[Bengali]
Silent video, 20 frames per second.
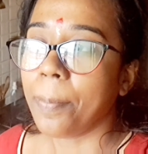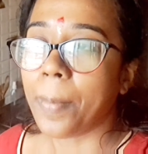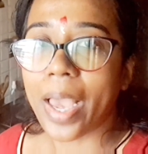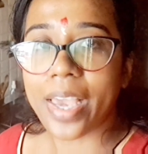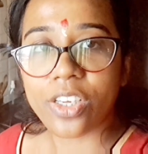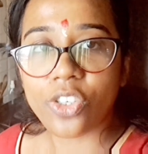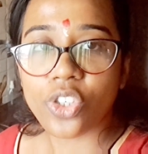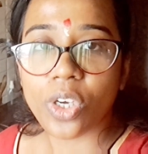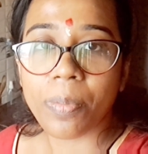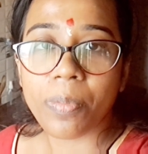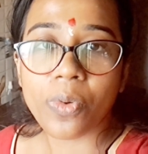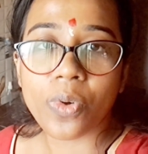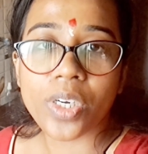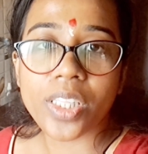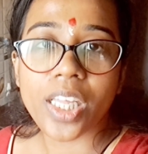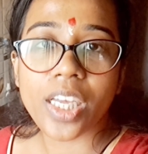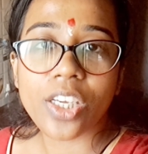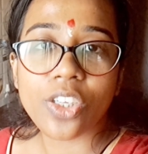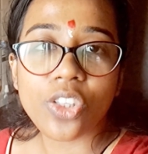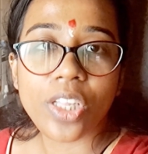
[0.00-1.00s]
মাই সব
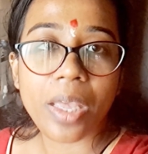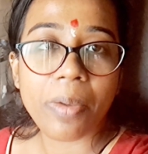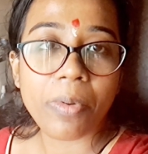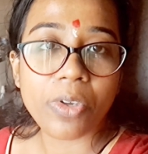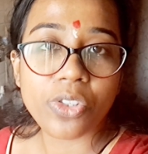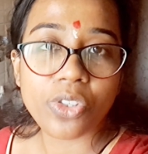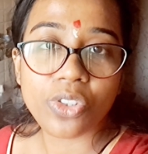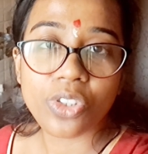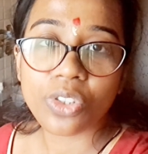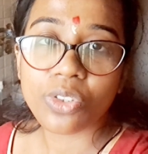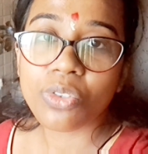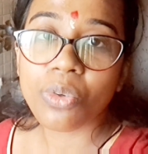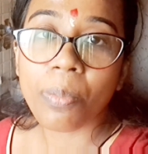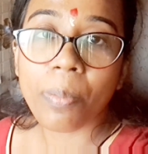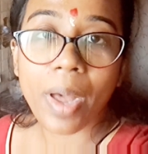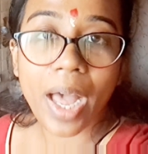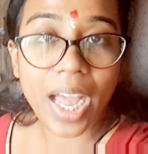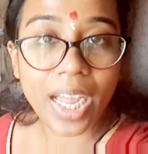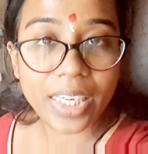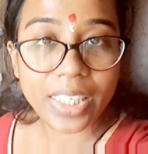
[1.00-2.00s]
করে দেয় কিন্তু এবছর যেহেতু
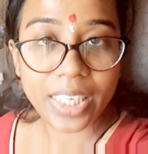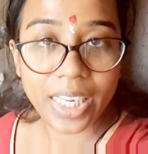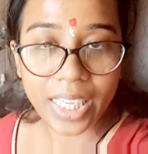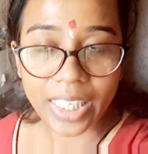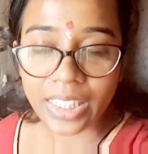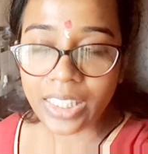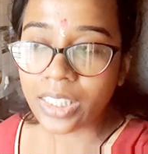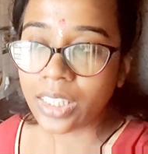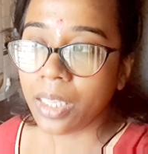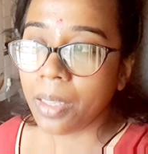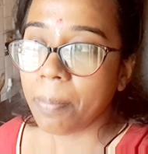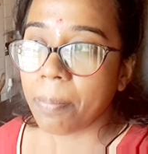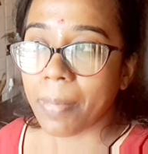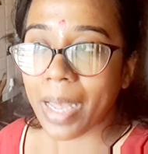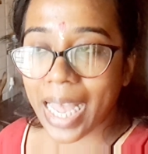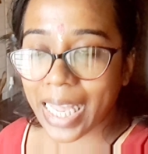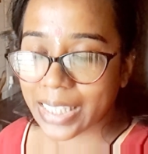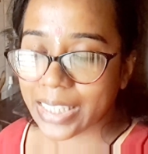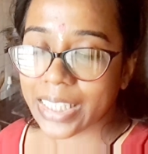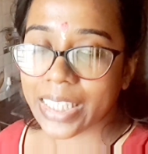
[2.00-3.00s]
মা নেই
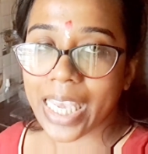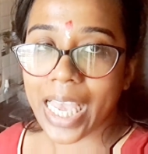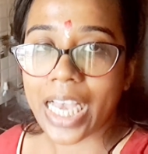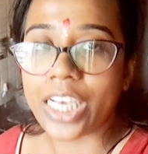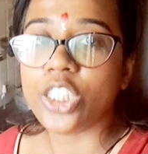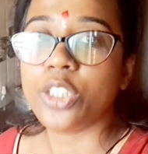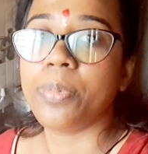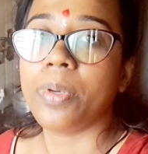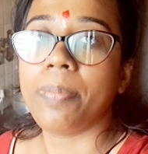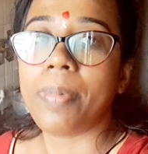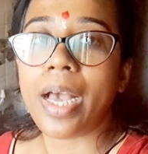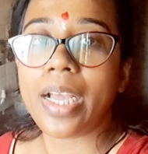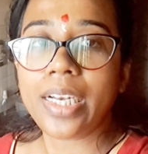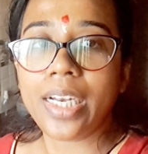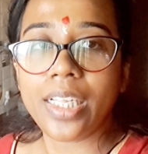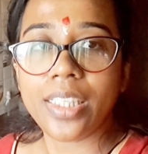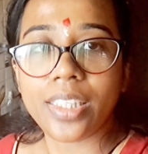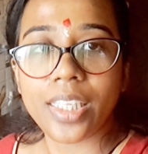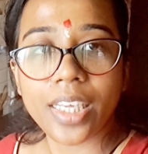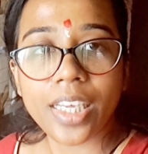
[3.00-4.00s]
মা আজকে আসবে
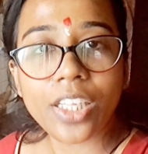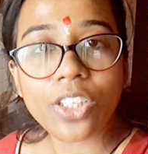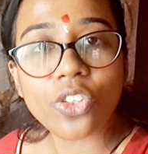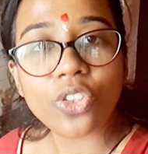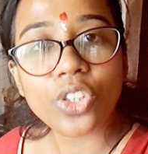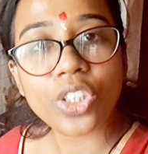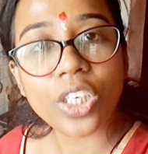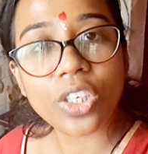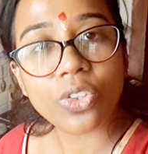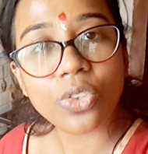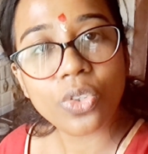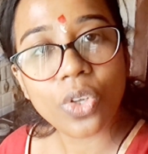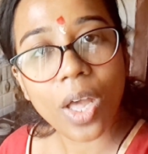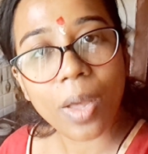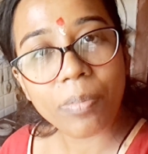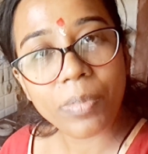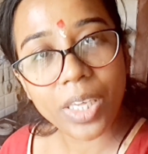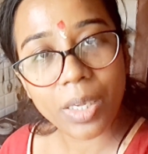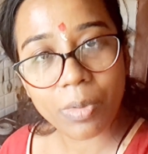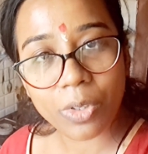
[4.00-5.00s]
বাগনান থেকে তো সেহেতু
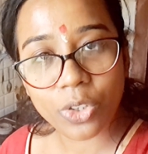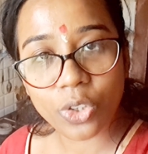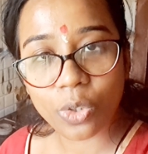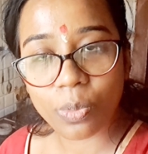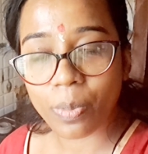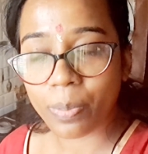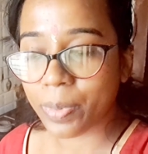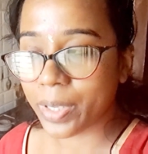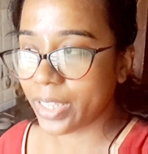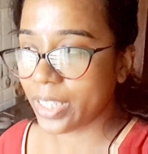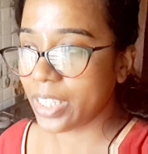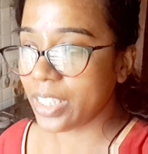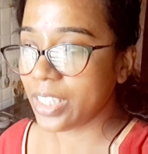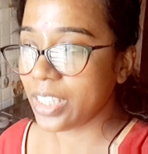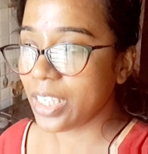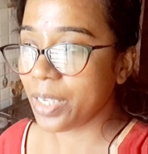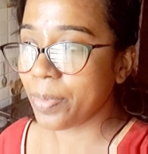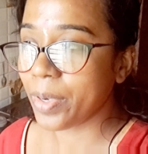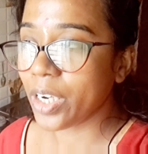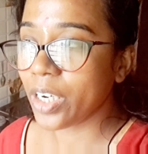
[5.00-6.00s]
আমি এবছর
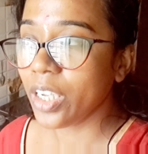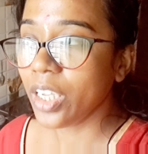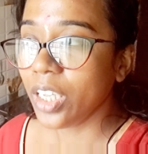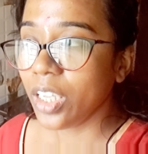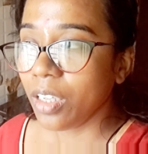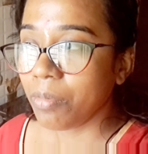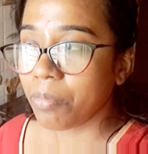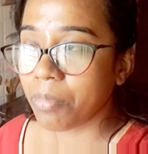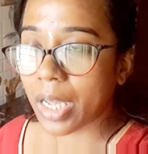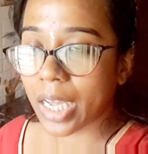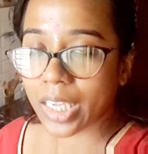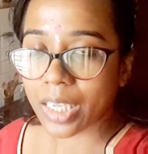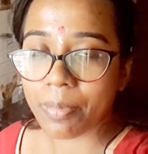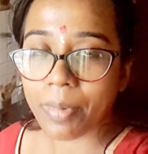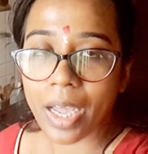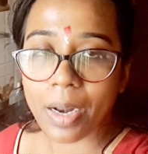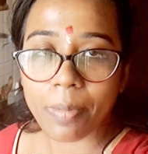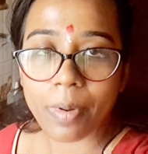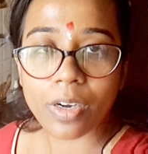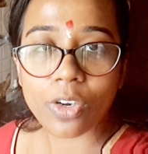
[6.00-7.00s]
পেতেছি এবার মাকে
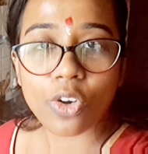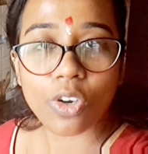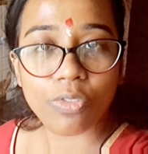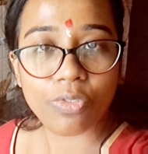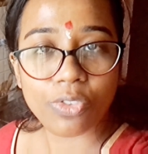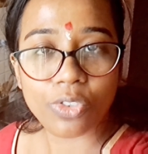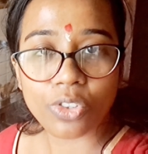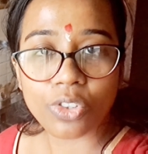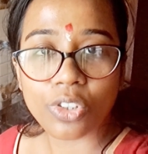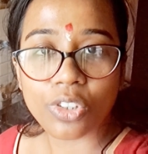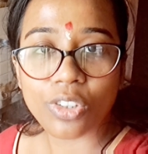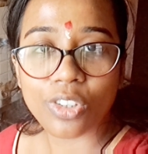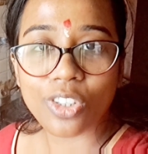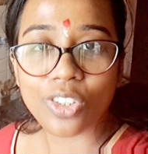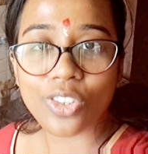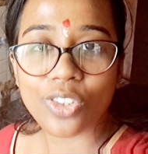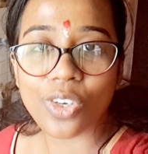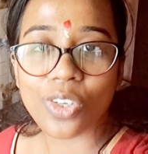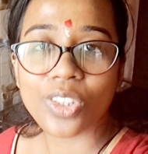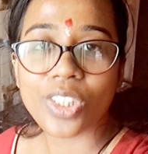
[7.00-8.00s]
বারবার করে ফোন করতে
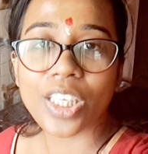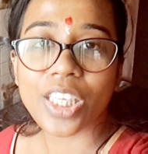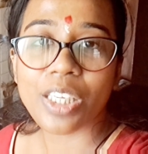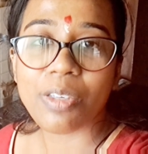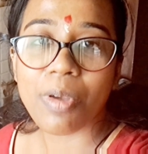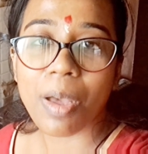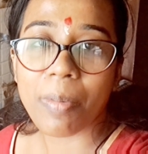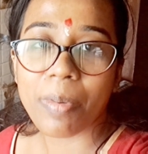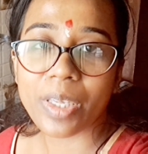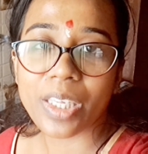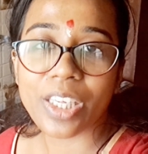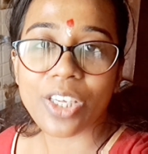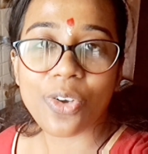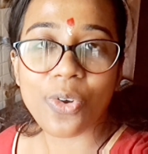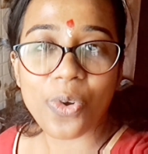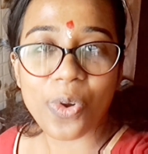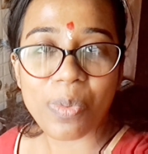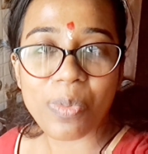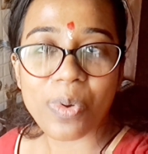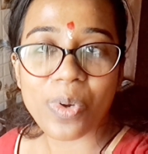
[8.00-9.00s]
হচ্ছিল যে কিভাবে কি
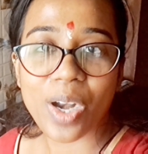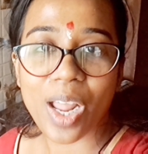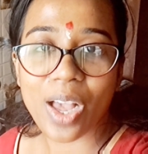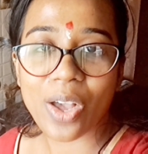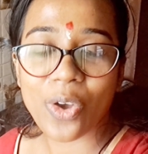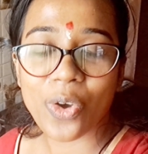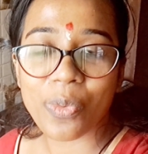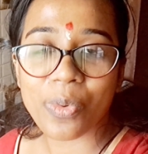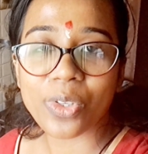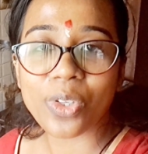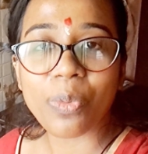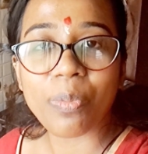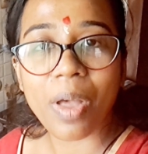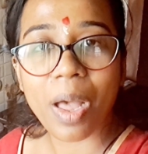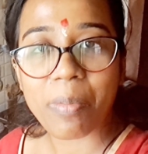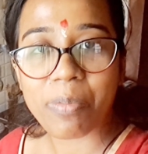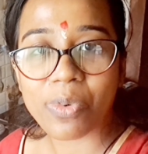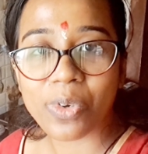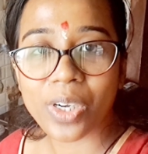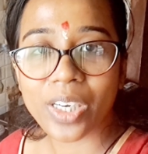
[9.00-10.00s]
করব না করব তো
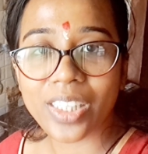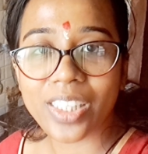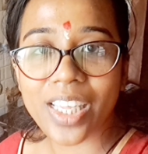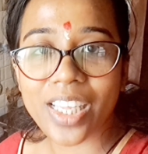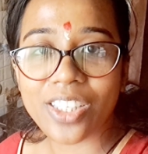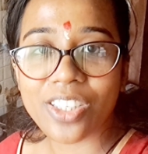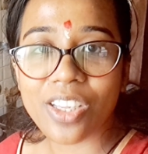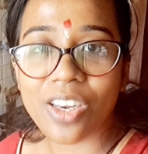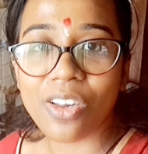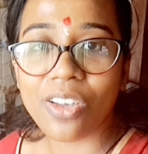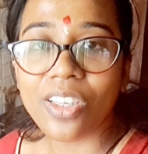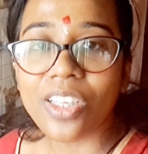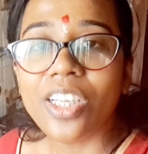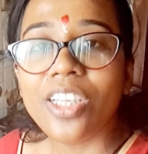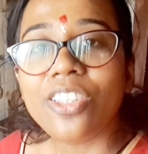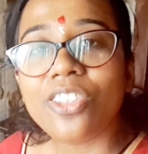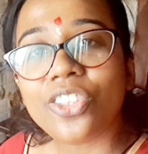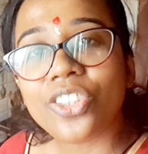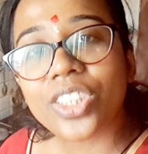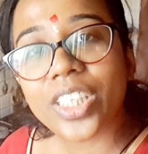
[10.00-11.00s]
মা বলে দিয়েছিল
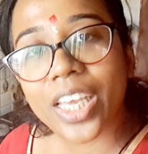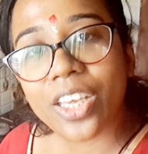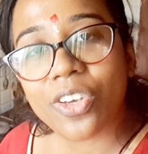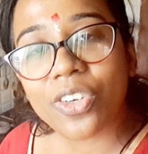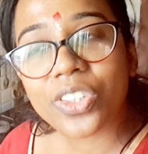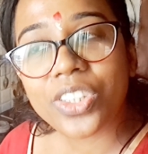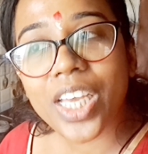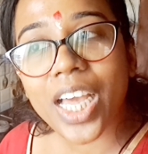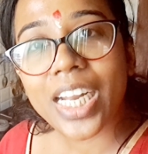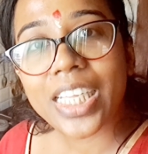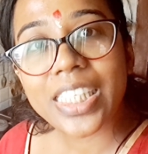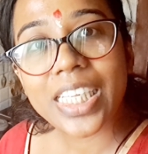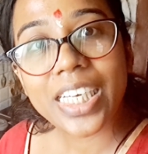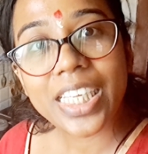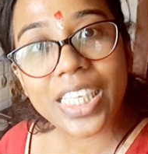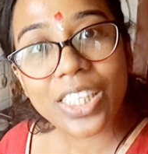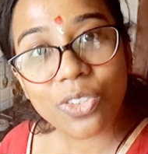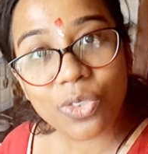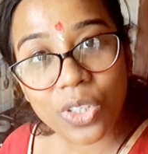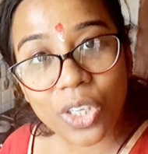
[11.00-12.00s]
তো যাই হোক যারা
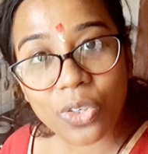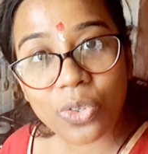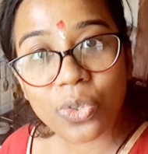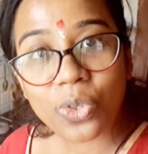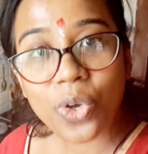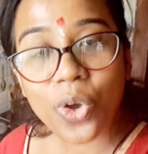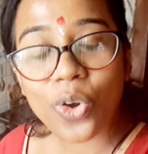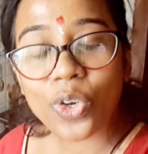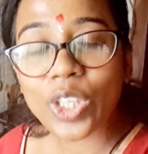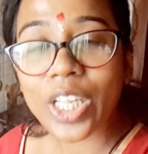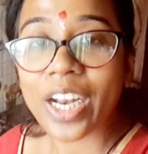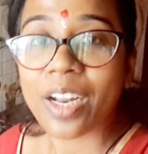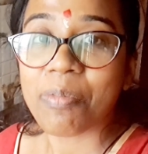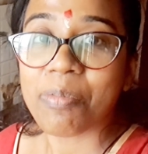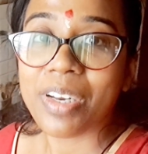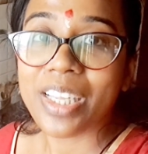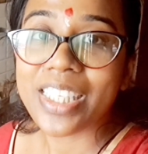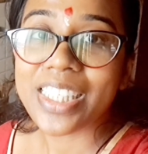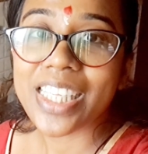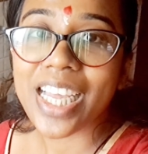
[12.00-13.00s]
যারা ইতু ঠাকুর করো তারা
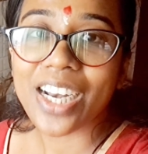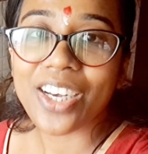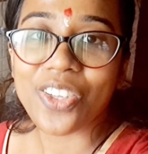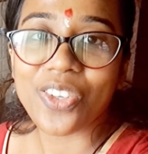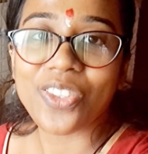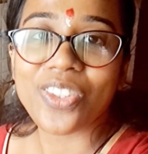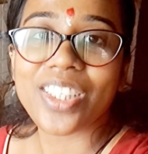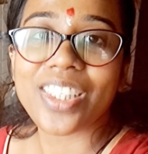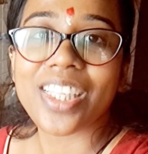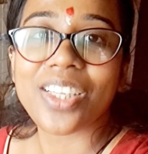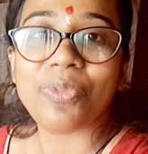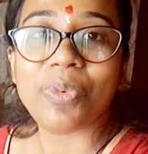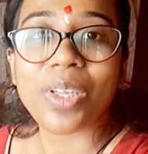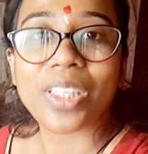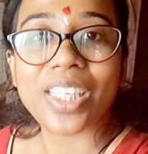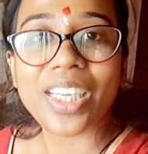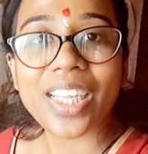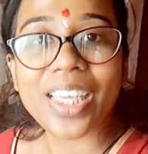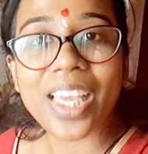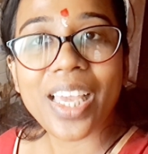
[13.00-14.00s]
প্লিজ জানিও যে
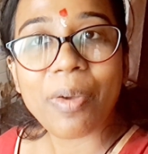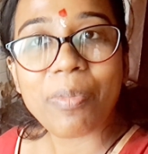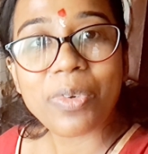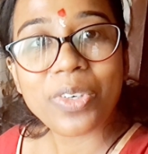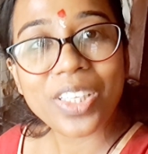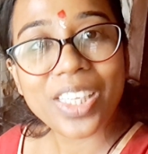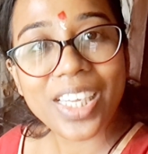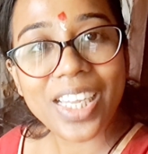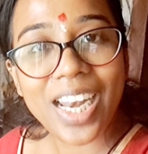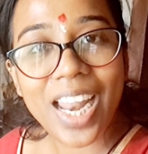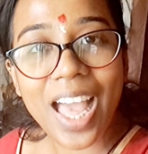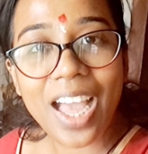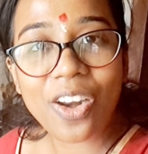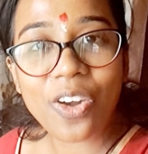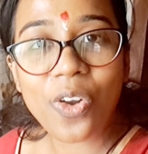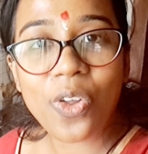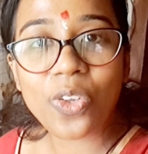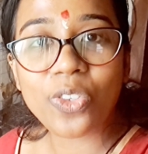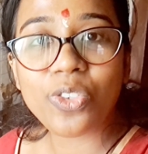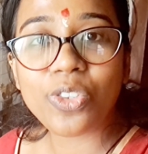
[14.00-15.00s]
তোমাদের কেমন কি
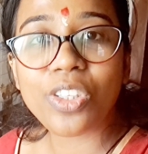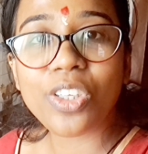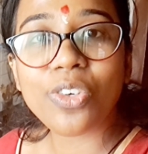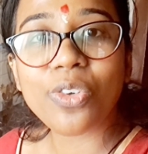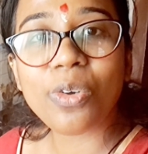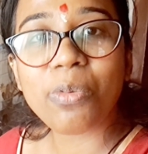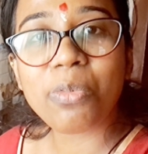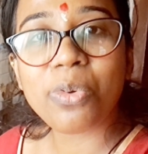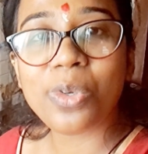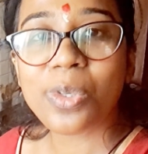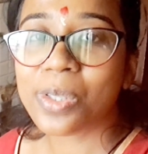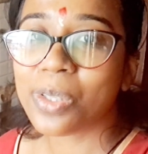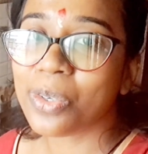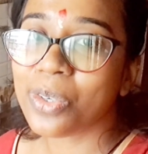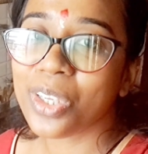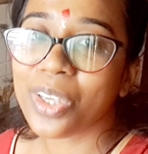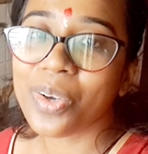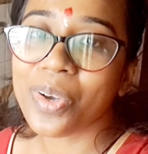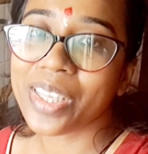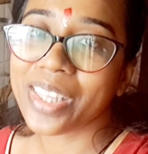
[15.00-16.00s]
লাগলো যদি কোনো ভুল
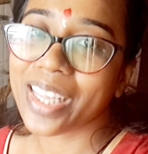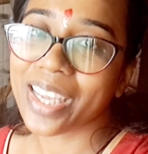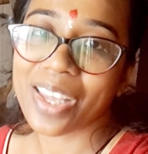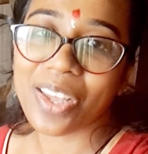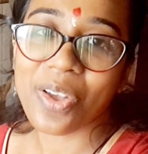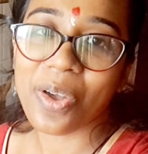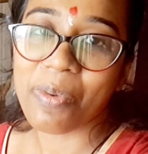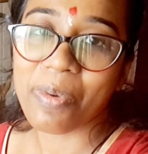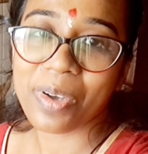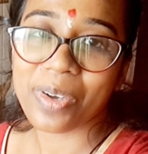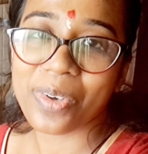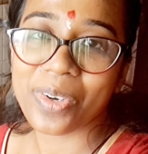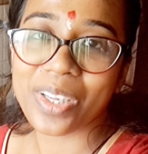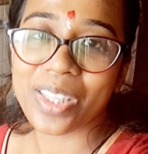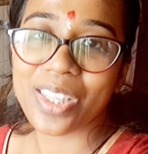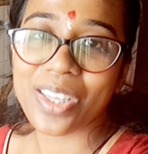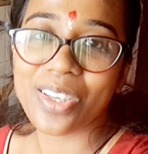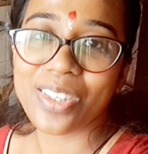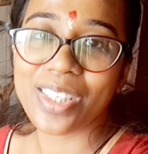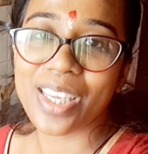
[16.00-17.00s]
ত্রুটি হয়ে থাকে ক্ষমা
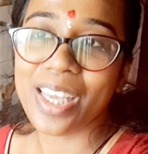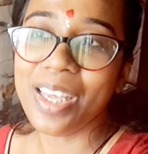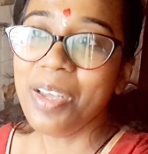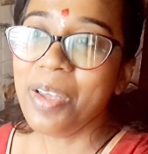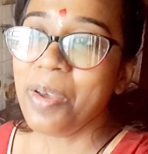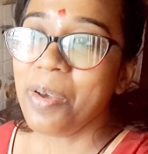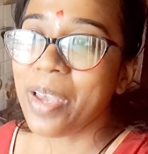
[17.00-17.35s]
করে দিও যে